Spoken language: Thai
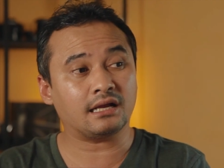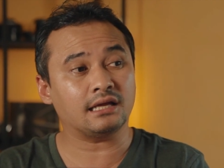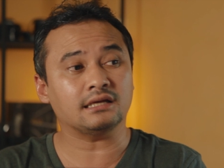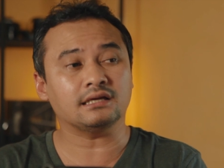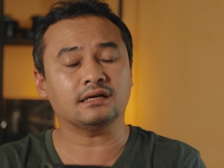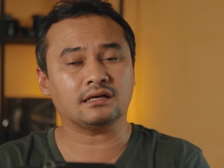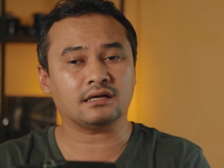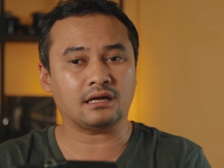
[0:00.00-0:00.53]
อะไรอ
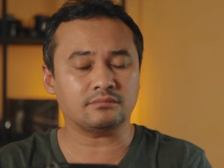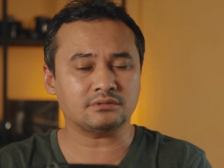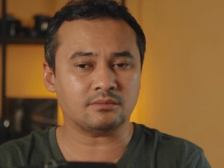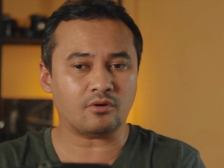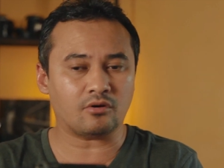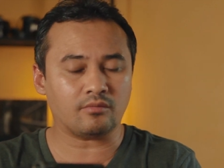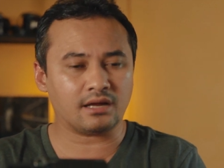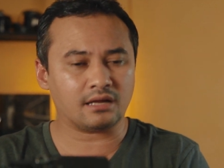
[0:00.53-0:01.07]
ย่างเงี้ยนะครับจะ
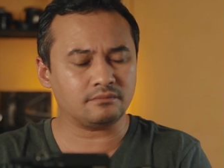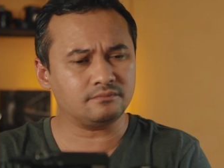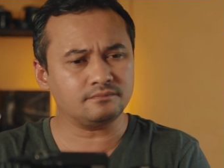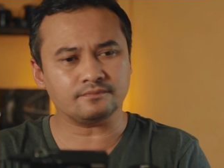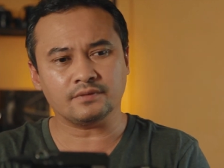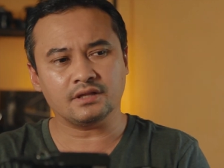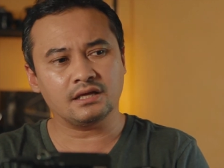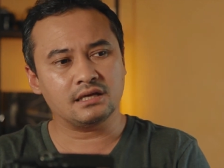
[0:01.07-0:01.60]
บอกว่า
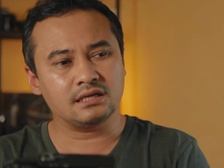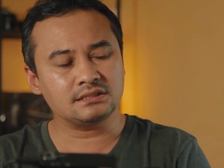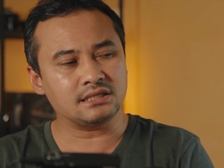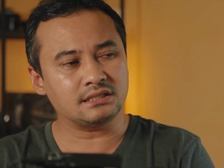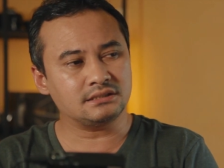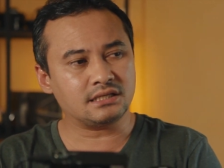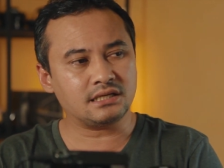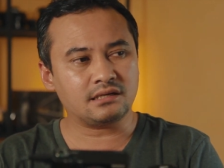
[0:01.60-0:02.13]
เซ
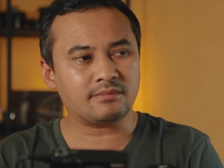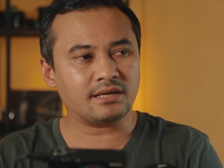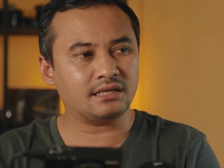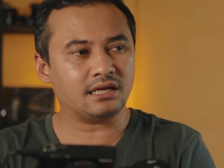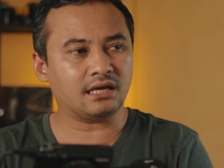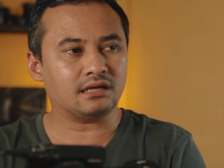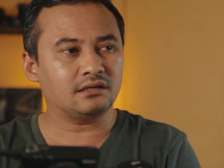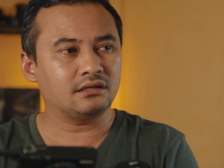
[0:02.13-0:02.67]
นเซอร์มัน
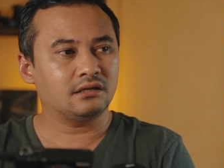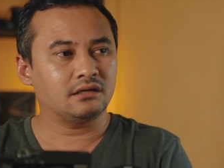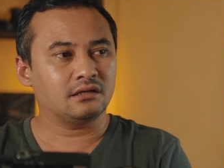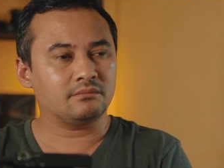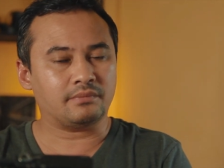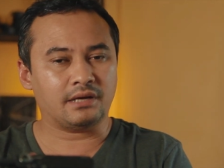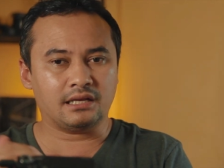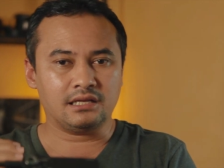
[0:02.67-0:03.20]
เนี่ย
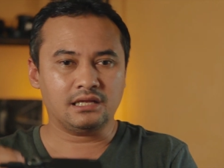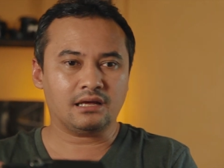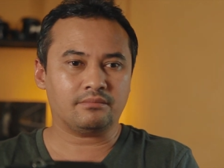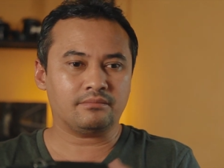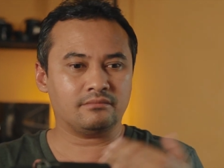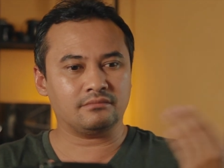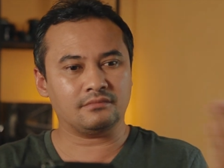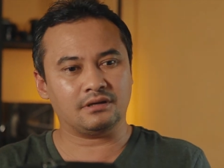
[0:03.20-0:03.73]
ไปเทียบ
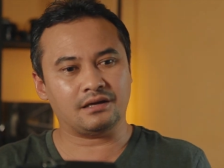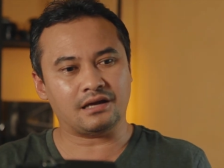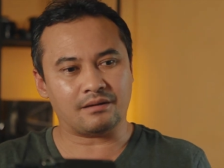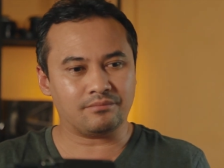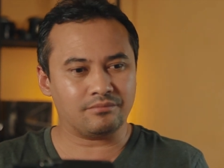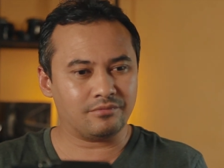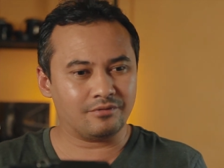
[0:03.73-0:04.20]
กับ